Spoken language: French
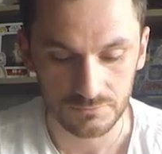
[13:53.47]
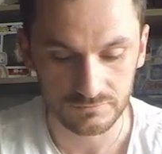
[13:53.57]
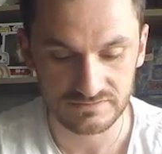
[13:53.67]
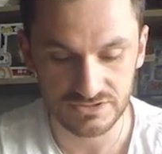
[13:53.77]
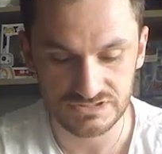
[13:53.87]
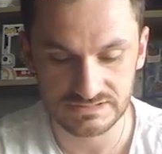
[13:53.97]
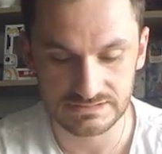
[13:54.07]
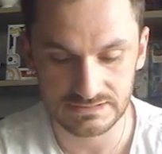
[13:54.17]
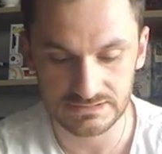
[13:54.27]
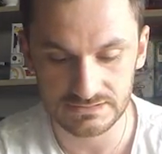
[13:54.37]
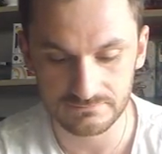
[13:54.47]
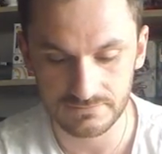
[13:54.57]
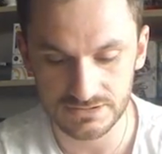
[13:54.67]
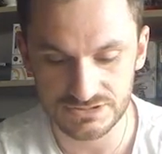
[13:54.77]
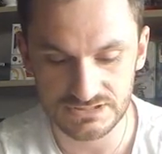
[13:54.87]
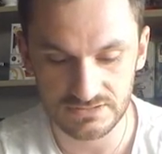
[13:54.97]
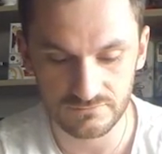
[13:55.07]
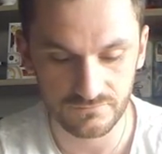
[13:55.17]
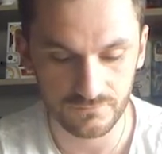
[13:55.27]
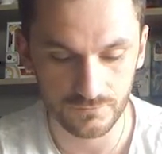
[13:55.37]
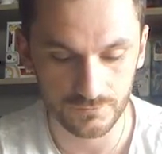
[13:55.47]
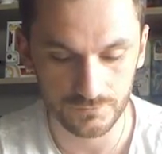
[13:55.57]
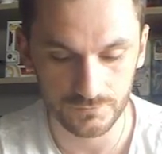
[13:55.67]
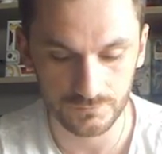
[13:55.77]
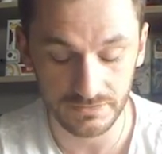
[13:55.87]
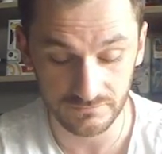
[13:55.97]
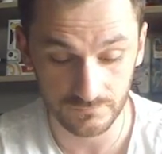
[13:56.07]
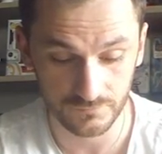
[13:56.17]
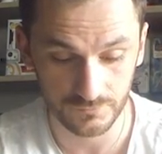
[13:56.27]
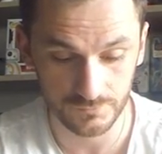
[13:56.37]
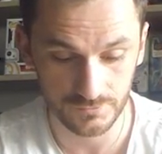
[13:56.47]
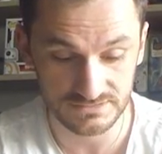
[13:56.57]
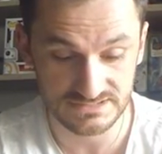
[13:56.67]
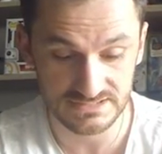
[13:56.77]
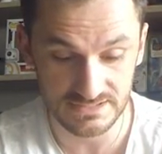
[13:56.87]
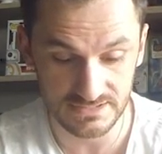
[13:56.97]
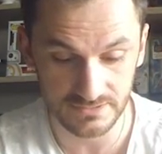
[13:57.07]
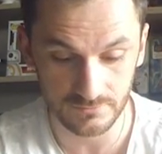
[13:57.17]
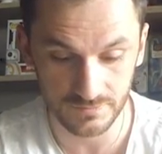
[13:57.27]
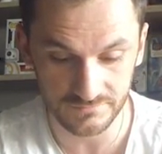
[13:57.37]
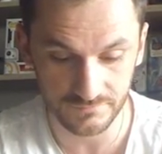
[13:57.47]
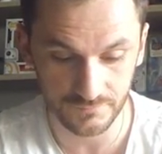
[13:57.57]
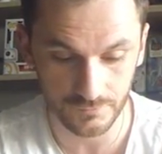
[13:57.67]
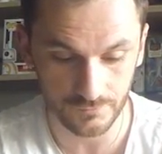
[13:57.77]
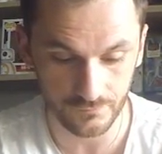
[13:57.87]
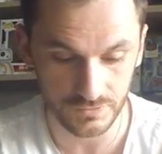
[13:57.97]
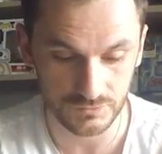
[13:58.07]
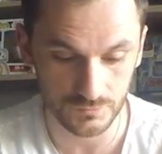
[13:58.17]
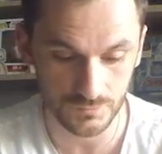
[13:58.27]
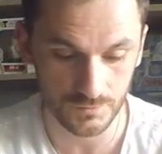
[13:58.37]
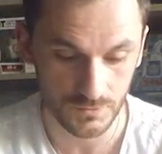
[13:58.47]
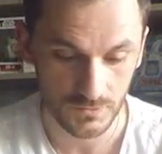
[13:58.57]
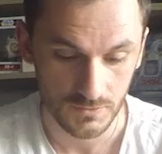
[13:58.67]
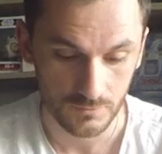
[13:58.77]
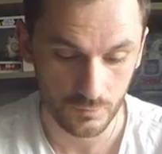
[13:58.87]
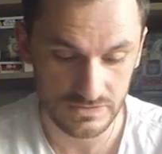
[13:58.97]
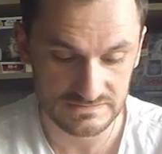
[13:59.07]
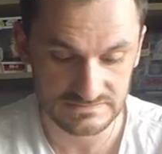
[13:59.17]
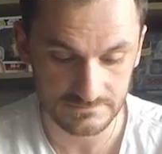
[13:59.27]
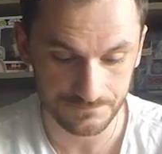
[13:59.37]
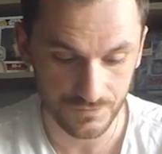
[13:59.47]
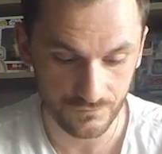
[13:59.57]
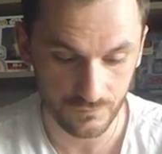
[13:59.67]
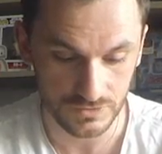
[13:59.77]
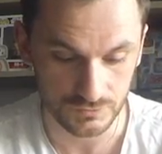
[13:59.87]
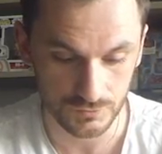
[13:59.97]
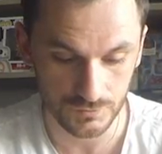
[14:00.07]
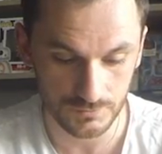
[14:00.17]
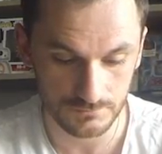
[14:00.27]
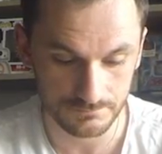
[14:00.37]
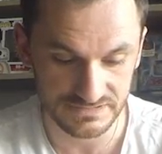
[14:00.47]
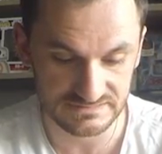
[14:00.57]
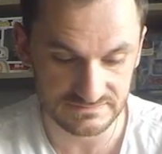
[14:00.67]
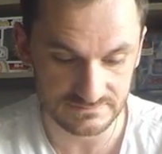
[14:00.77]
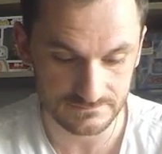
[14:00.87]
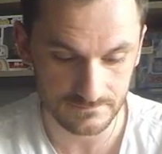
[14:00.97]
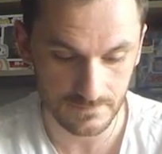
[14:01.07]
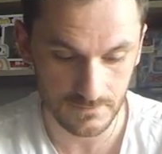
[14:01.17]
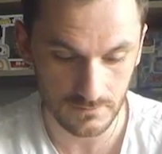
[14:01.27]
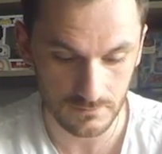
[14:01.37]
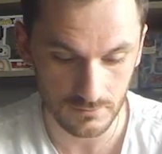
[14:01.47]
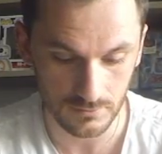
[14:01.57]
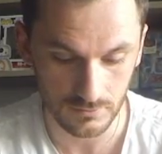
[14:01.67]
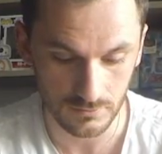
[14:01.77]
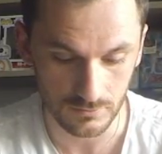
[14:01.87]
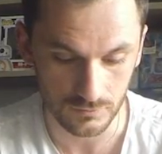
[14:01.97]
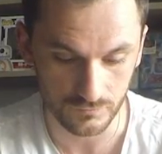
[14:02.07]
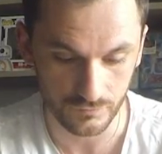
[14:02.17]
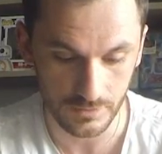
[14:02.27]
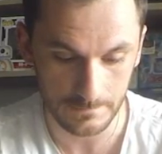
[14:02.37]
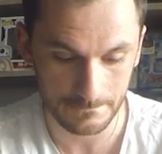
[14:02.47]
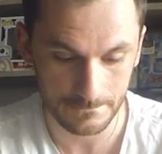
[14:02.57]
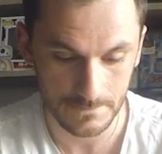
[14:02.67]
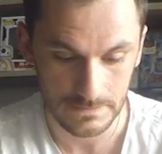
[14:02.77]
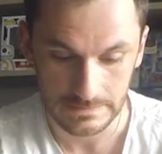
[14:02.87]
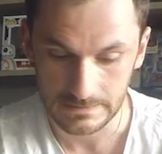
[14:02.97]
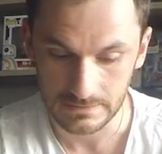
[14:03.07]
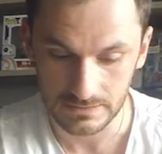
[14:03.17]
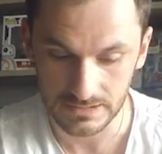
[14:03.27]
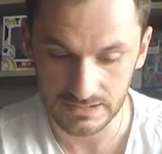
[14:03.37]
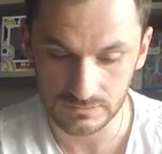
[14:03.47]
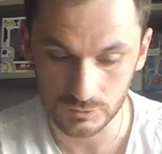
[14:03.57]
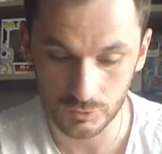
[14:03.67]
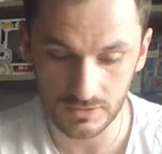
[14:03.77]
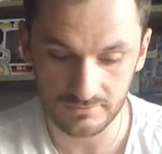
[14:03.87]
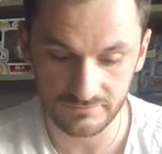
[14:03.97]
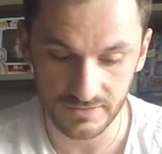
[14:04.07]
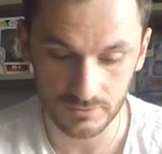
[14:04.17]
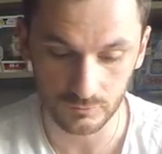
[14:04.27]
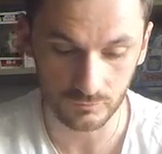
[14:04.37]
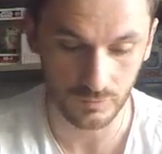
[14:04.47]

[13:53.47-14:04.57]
Donc Sagitta, Marginal Fourrure, Merce Fourrure, Dina, Héros Merce Fourrure x2, Wiz x2, Bit euh, une fois et deux rafales. Donc